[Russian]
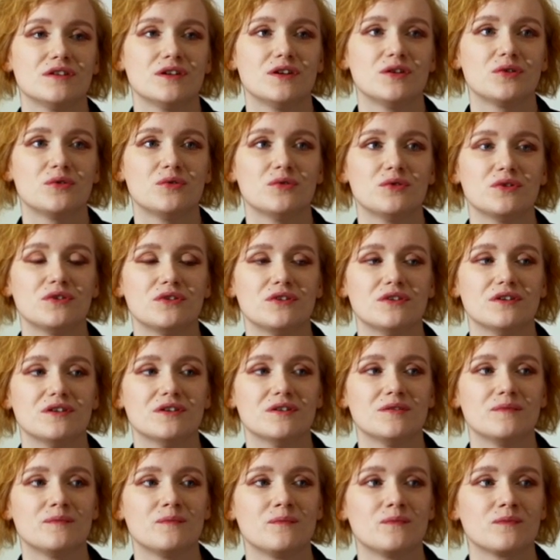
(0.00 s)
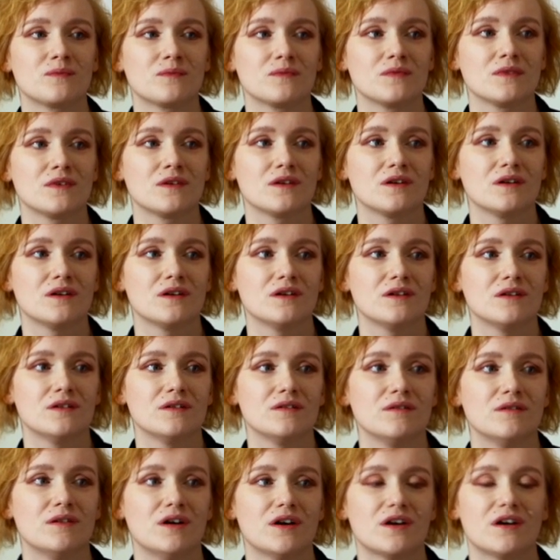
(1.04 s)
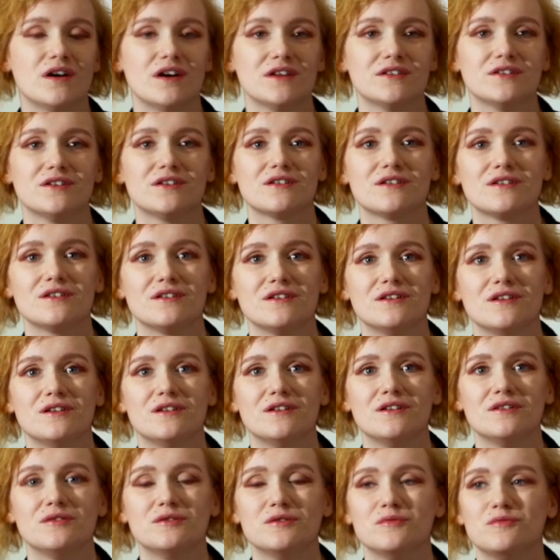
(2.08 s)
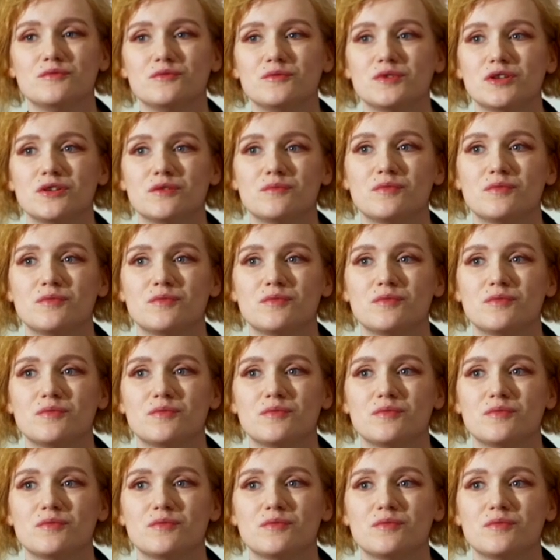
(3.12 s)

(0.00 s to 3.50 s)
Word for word: далеко не оратор или мне,